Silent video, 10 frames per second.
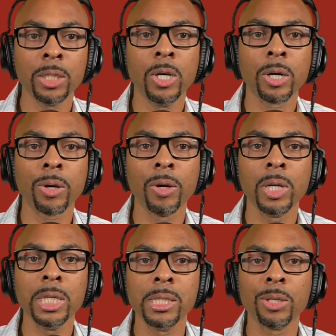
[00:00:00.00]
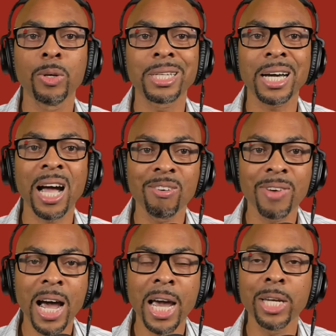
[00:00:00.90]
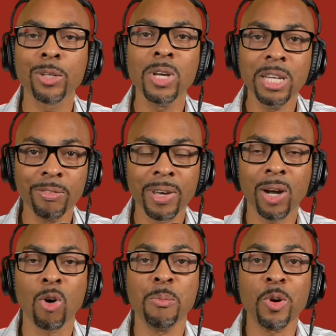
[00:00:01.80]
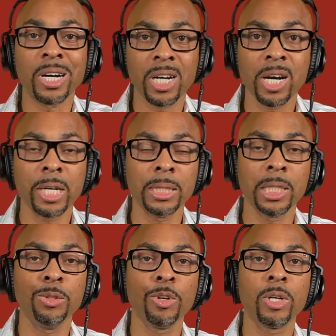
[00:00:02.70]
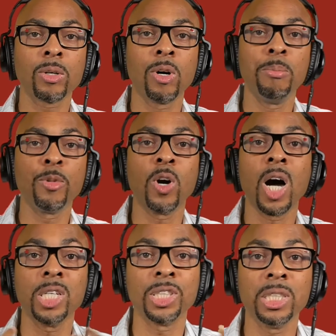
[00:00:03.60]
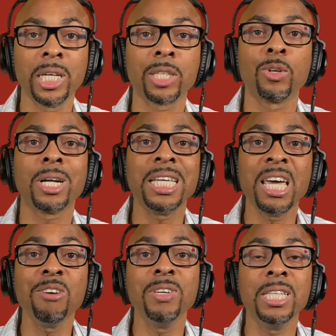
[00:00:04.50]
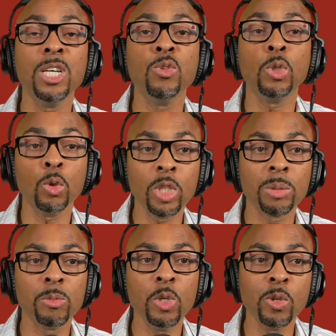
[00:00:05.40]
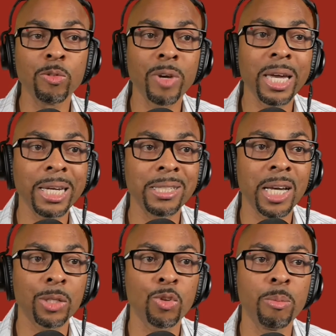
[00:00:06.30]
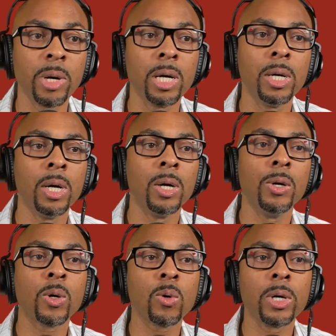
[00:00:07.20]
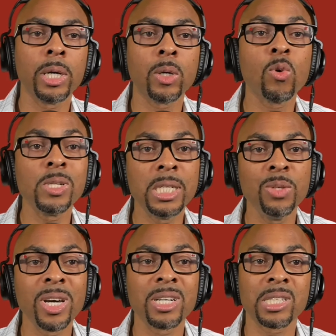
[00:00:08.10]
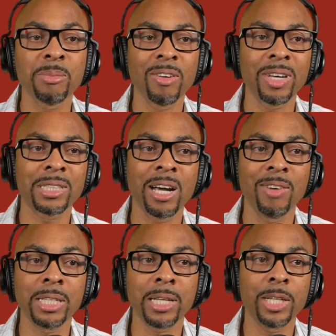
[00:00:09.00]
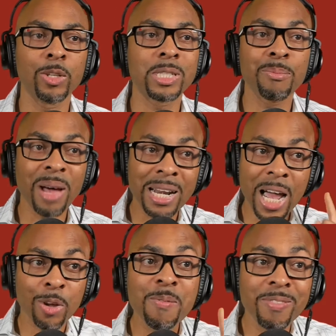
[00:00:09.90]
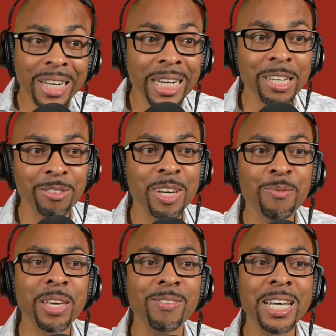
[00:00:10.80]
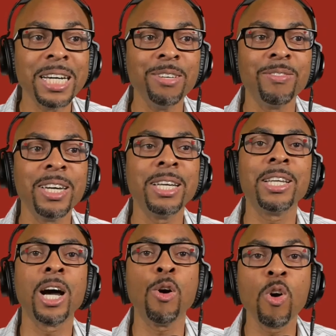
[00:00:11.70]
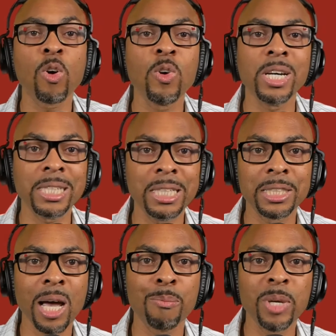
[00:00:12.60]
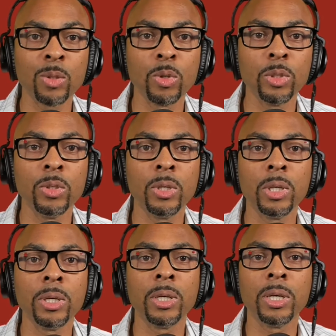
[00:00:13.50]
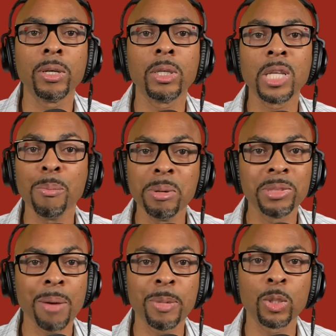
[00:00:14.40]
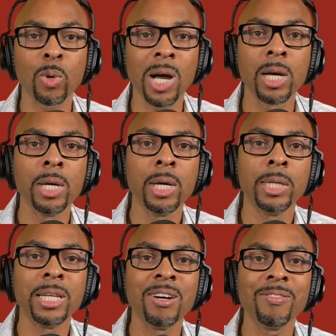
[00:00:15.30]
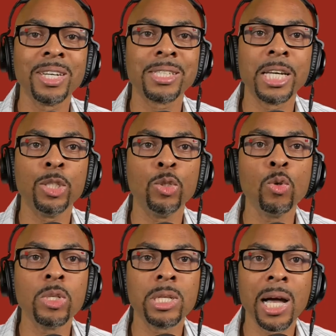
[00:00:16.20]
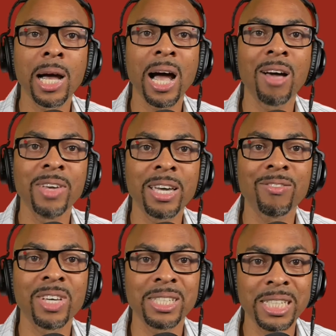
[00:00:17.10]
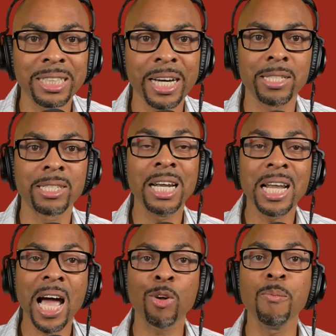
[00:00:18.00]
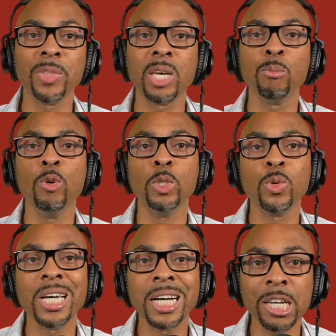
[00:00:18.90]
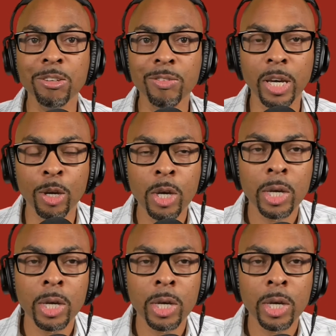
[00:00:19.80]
Donc, euh, il dit que travail que lui fait comme un grand ingénieur, comme un architecte, donc il invite nous toutes pour nous faire exactement euh, euh, continuer ensemble avec travail ça. Donc, c'est pas là que je voulais arriver, je voulais arriver dans 1 Corinthiens chapitre 2, euh, dans euh, même chapitre 3, dans verset 12 là, avec verset 13. C'est là que je besoin d'arriver.